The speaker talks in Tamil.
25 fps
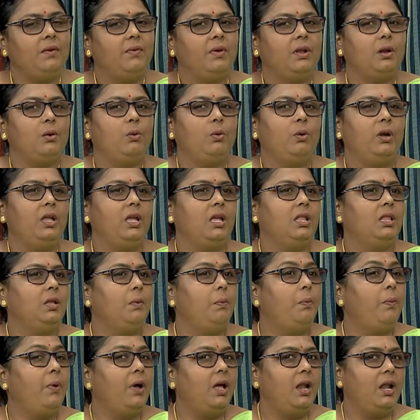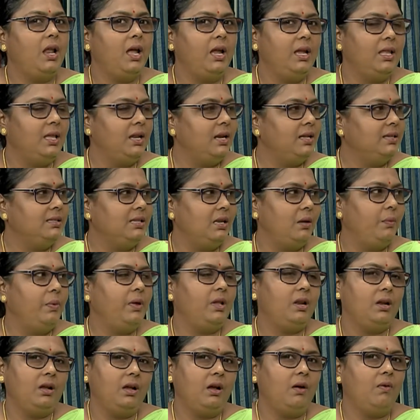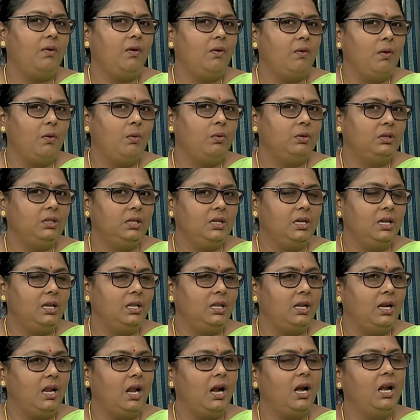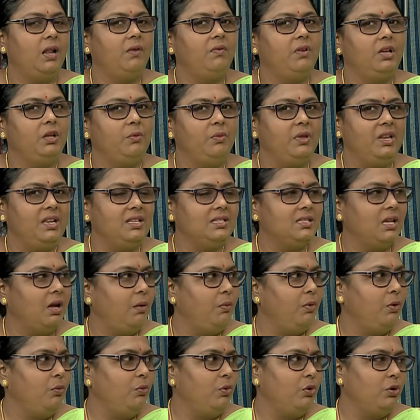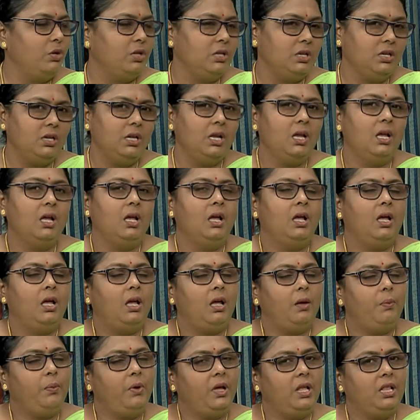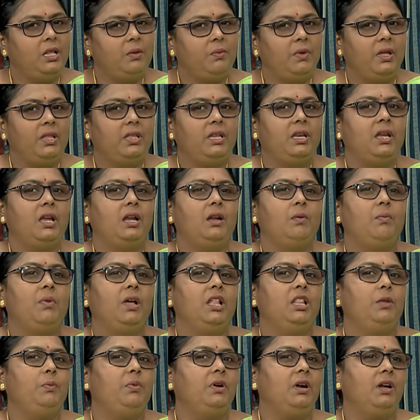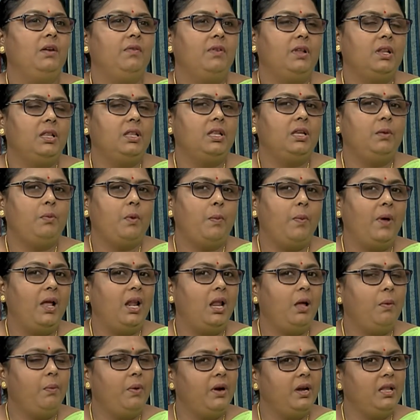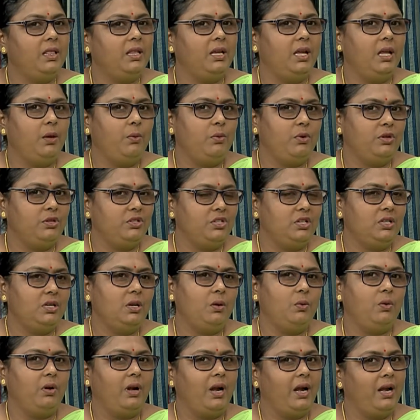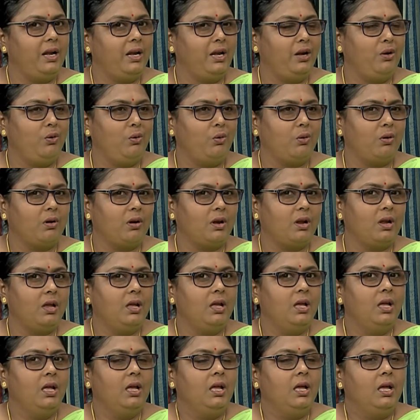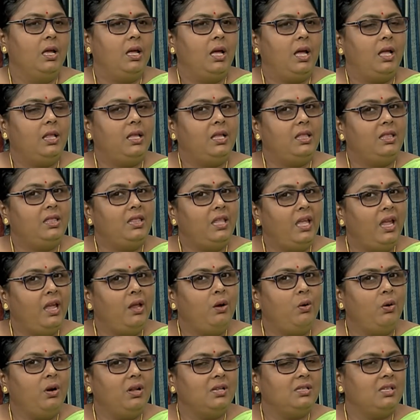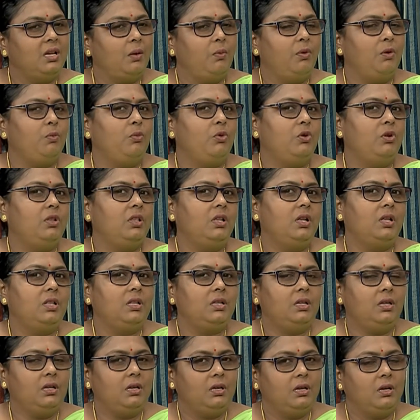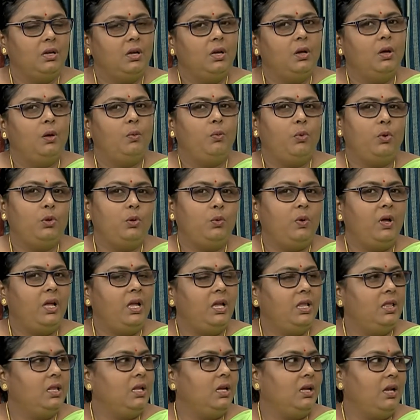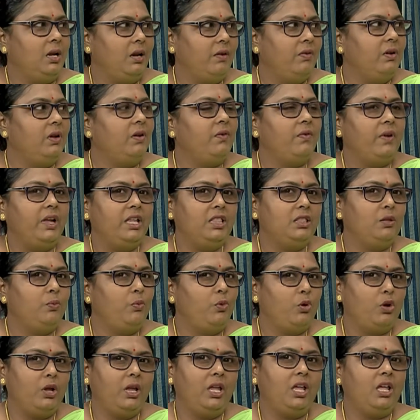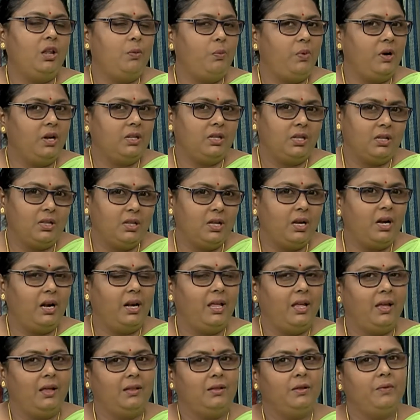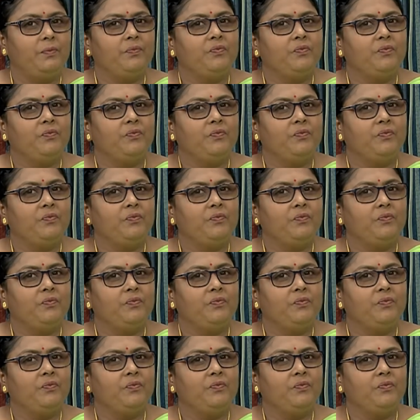வரக்கூடிய அந்த பலா இதெல்லாம் சில பேருக்கு அவ்வளோவா இல்லை அளவுக்கு மீறி சாப்பிடும் பொழுது அப்போ அந்த மாதிரியான பாதிப்புகள் வருது இப்போ பலாப்பழத்துக்கே ஒரு சின்ன ஒரு ஆன்டிடோட் இருக்குது அதை தேனோடு சாப்பிடும் பொழுது அது பொதுவாக இந்த அளவுக்கு வயிற்றுப்போக்கை ஏற்படுத்துறது கிடையாது